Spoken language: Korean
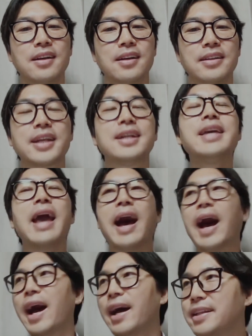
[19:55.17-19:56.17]
근데 그게
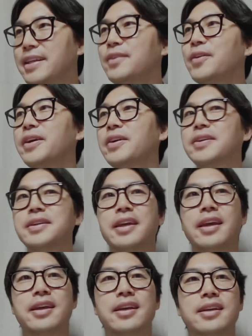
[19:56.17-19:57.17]
아닌 거예요.
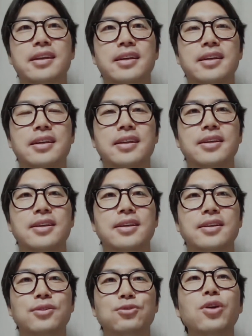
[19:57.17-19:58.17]
그게
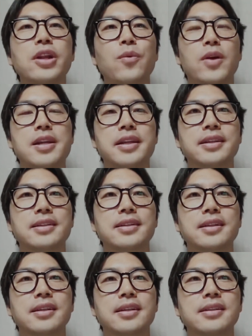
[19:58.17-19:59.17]
구원의 원리는
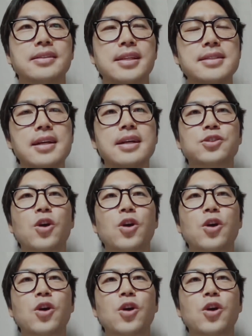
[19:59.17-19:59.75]
세상과